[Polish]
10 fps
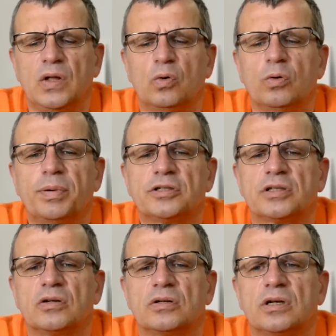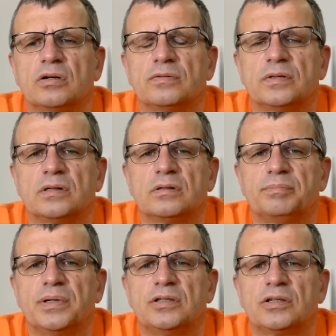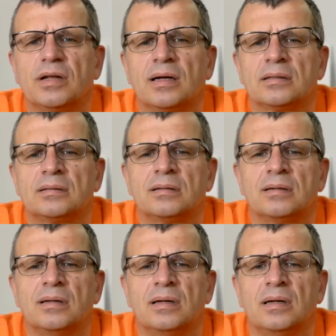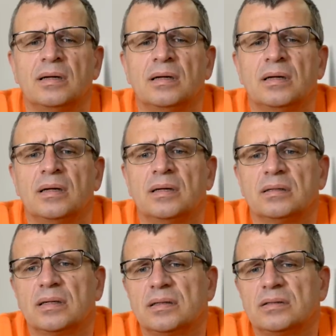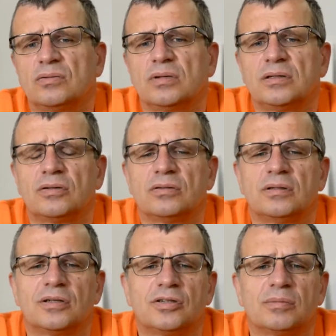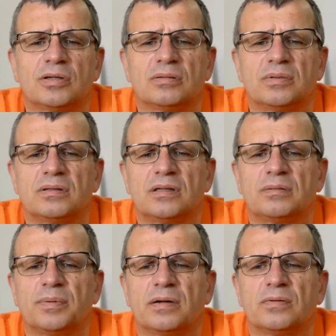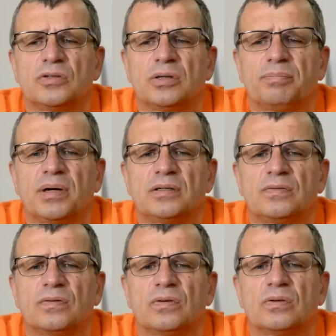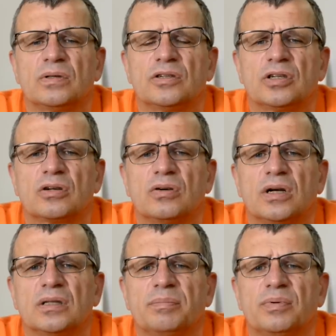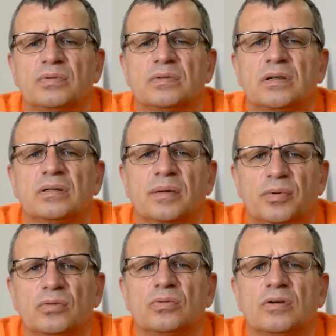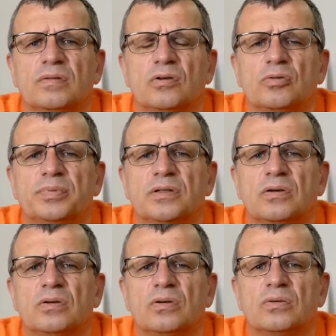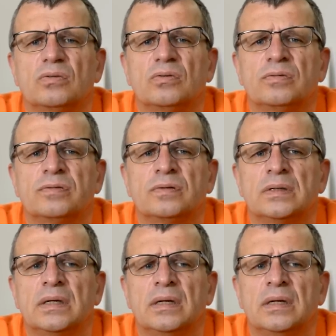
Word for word: łupać tego kierowcę co 5 lat, no ale z drugiej strony też trzeba sobie zdać sprawę, że państwo nasze kochane polskie naprodukowało psychologów,